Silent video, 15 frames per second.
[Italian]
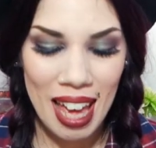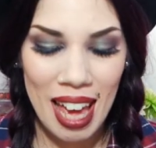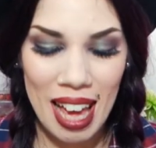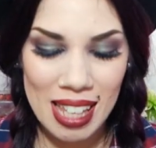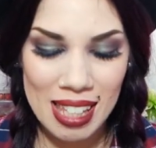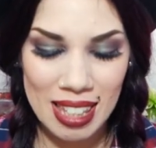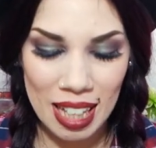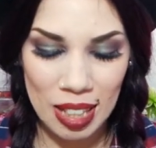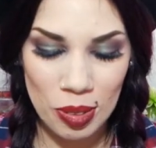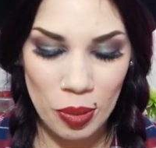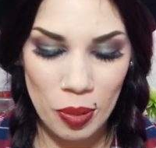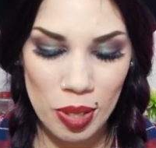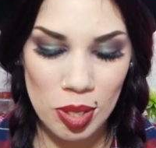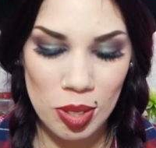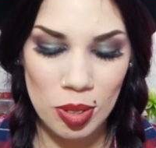è stato
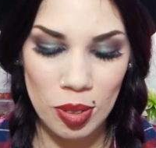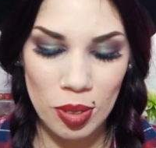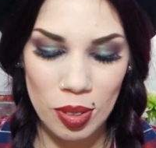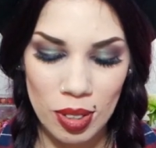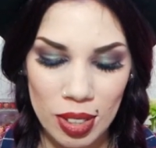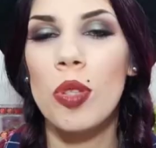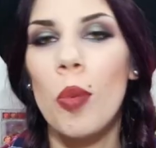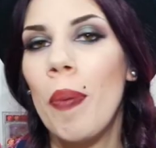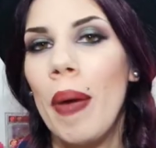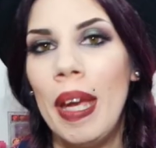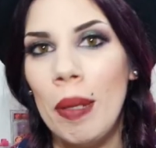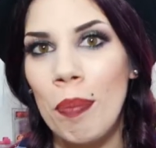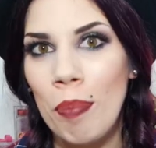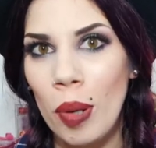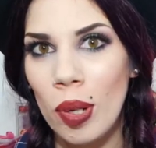questo, questo
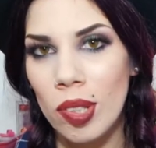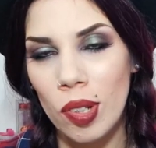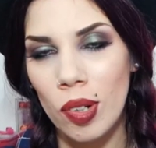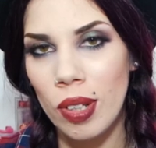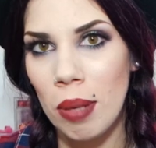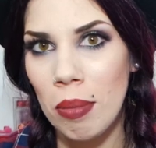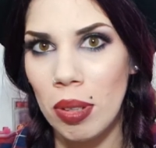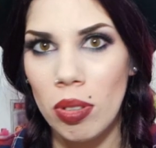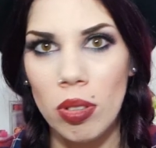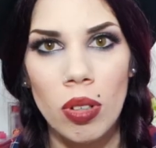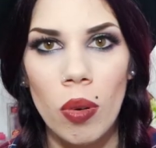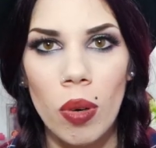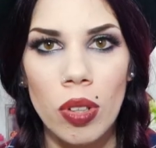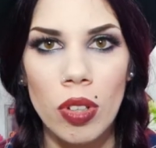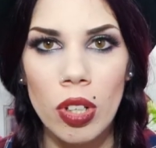paint pot, l'ho chiamato
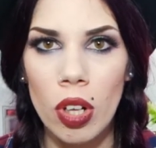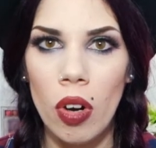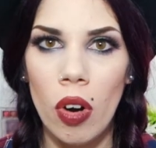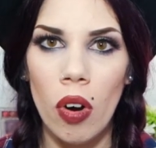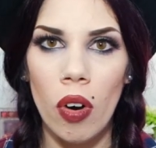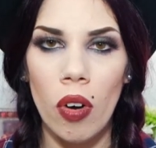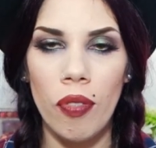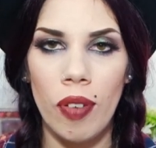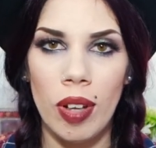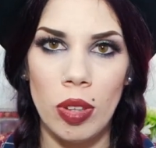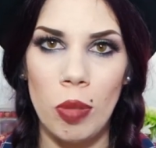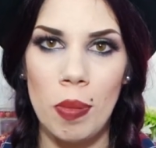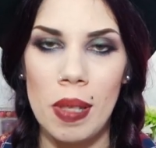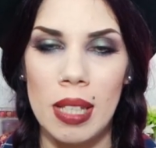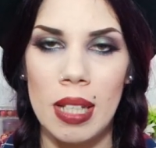io quando gliel'ho
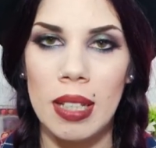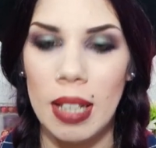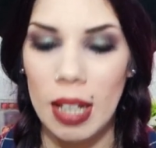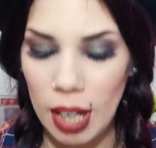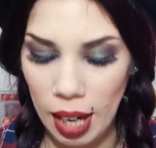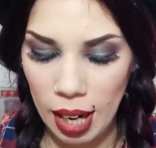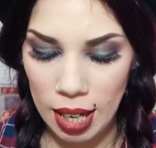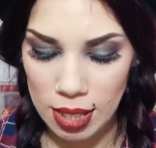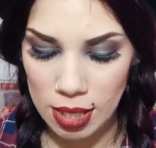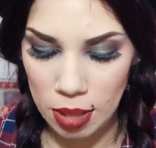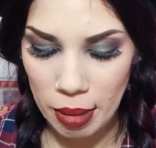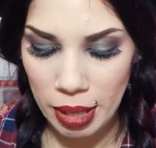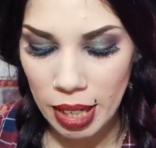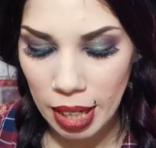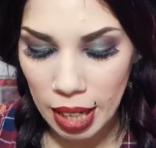fatto presente alla ragazza,
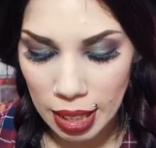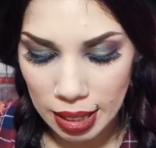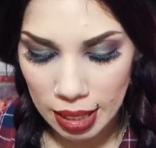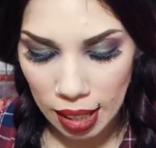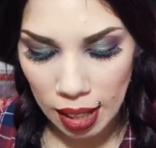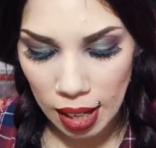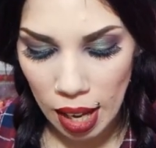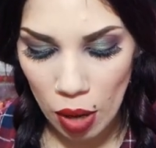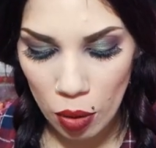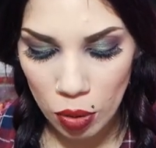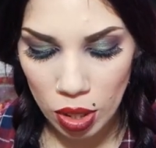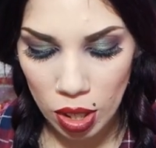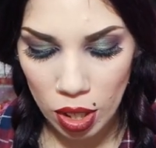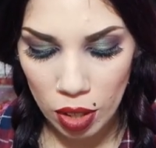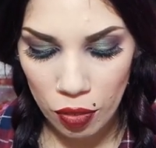ma in realtà è
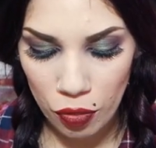un